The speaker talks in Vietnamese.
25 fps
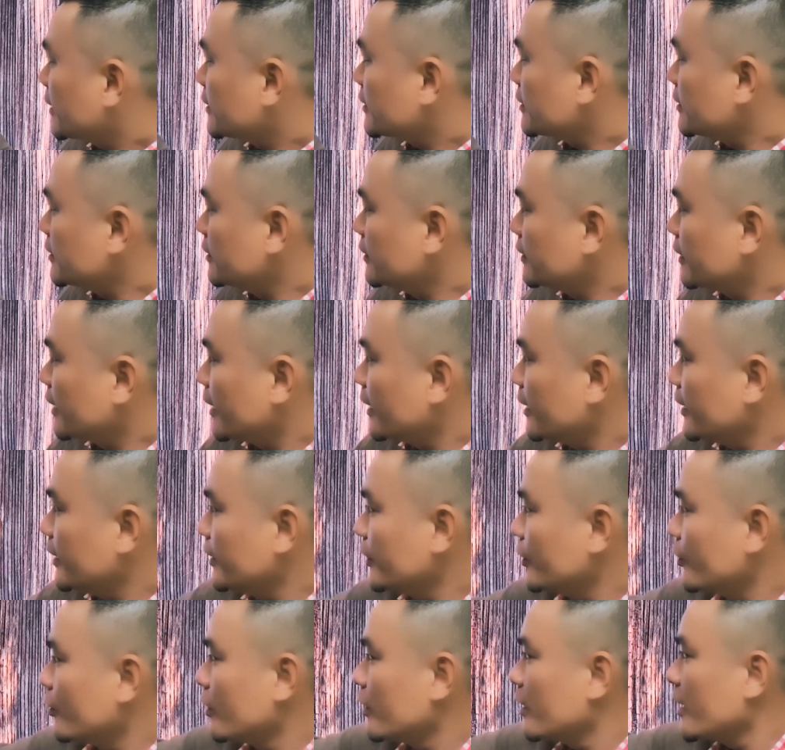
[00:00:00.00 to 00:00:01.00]
cái từ
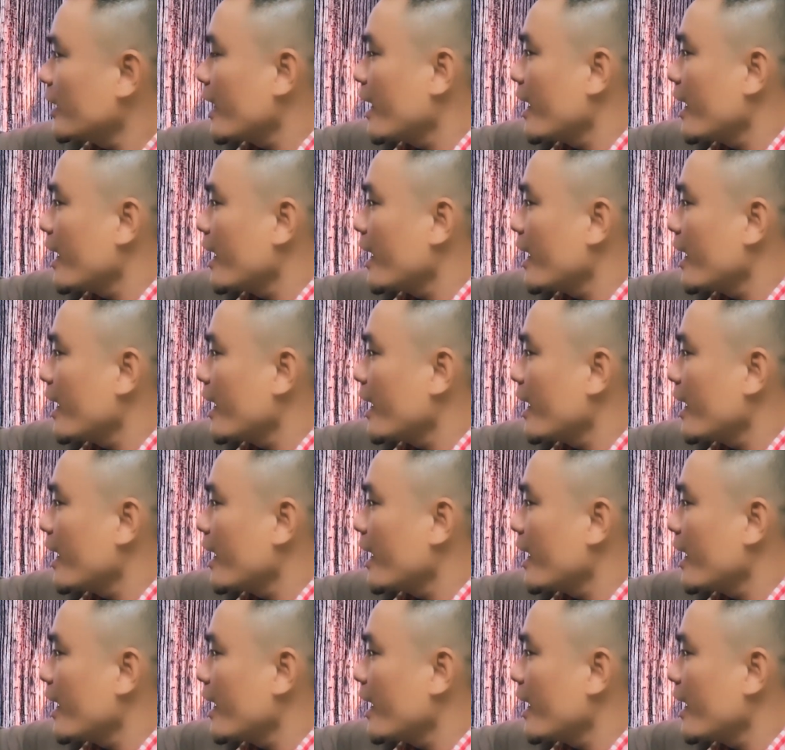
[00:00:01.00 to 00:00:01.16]
này nó